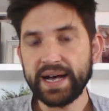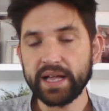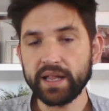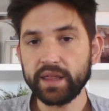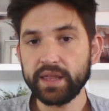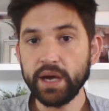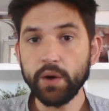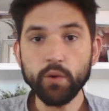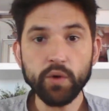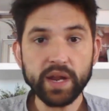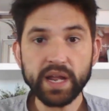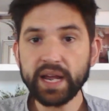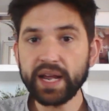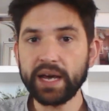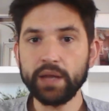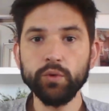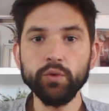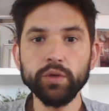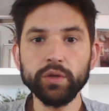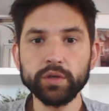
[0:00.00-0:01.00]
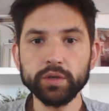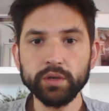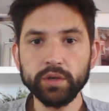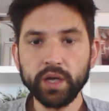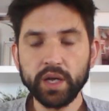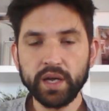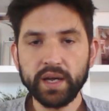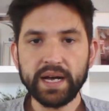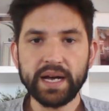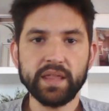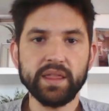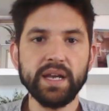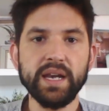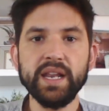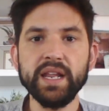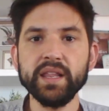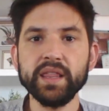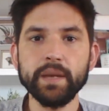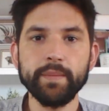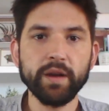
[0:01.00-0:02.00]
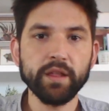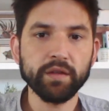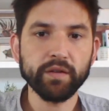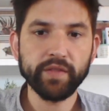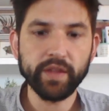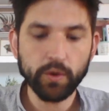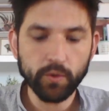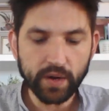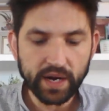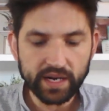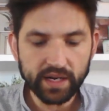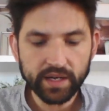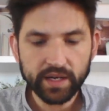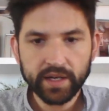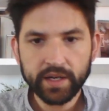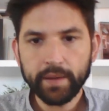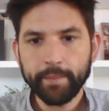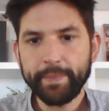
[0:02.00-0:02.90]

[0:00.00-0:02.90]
hacia un link adulto, hacia el link de Breath of the Wild,